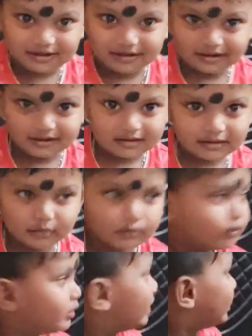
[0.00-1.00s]
কোথায় পাখি
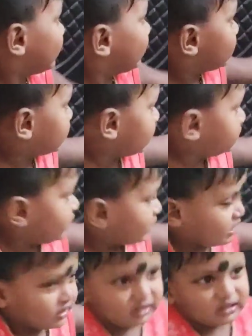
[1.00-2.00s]
আসছে
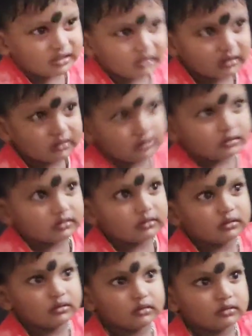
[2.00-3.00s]
না পাখি
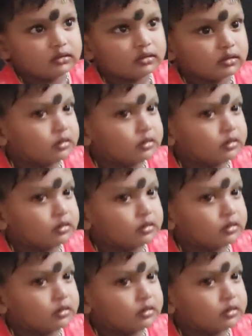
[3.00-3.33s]
খাঁচাতে আছে